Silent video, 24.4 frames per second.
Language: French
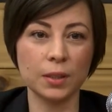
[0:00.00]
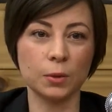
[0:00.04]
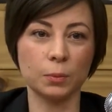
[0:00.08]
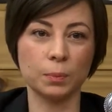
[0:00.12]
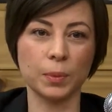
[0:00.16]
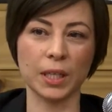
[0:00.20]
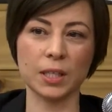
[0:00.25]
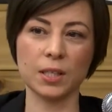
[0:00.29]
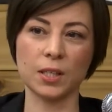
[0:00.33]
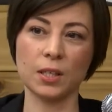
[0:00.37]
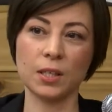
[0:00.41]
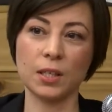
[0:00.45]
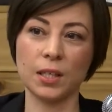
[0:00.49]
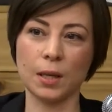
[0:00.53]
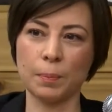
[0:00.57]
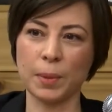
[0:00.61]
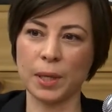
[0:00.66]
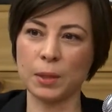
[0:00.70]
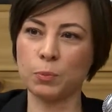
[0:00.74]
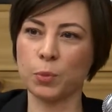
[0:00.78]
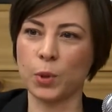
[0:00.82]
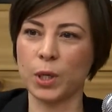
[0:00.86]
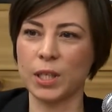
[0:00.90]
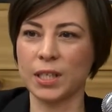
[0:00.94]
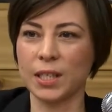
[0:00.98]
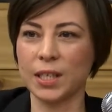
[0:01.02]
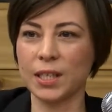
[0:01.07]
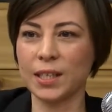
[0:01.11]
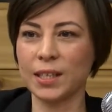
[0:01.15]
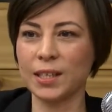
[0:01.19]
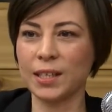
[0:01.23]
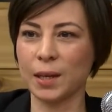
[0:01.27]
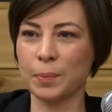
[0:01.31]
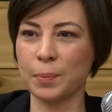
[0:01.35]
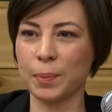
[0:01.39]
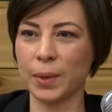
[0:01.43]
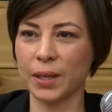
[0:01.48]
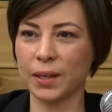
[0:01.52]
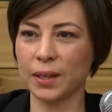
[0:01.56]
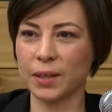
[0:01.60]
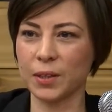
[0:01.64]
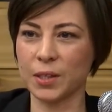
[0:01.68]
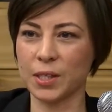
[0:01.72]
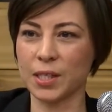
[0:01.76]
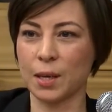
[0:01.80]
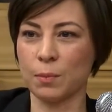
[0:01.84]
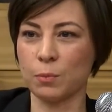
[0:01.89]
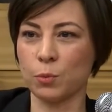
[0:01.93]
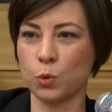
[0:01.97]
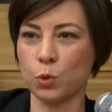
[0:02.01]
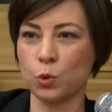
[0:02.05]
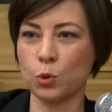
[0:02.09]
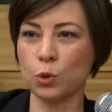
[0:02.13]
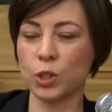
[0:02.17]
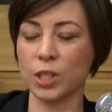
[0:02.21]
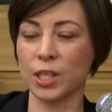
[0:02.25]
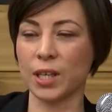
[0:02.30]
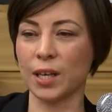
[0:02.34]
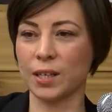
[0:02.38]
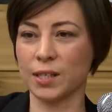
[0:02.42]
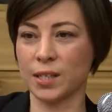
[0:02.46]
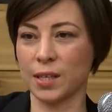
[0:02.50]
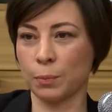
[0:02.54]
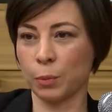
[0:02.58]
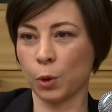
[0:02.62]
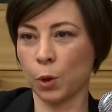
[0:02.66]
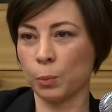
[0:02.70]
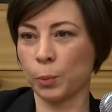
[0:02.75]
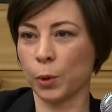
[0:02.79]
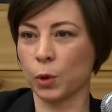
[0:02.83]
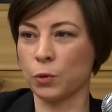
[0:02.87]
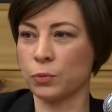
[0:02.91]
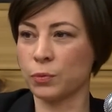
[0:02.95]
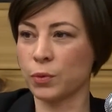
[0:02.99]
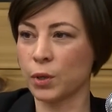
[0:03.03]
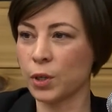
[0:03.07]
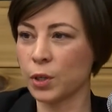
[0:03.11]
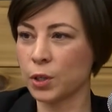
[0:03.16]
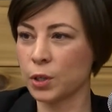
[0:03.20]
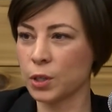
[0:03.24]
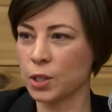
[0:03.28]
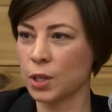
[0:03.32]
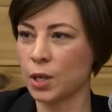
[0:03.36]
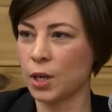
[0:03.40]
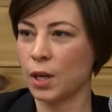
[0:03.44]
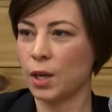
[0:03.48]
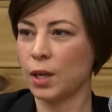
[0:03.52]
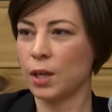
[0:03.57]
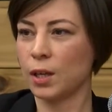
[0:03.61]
Une personne, il n'y a pas de poignée, il n'y a pas, ça euh, bouge, ça a sa propre force.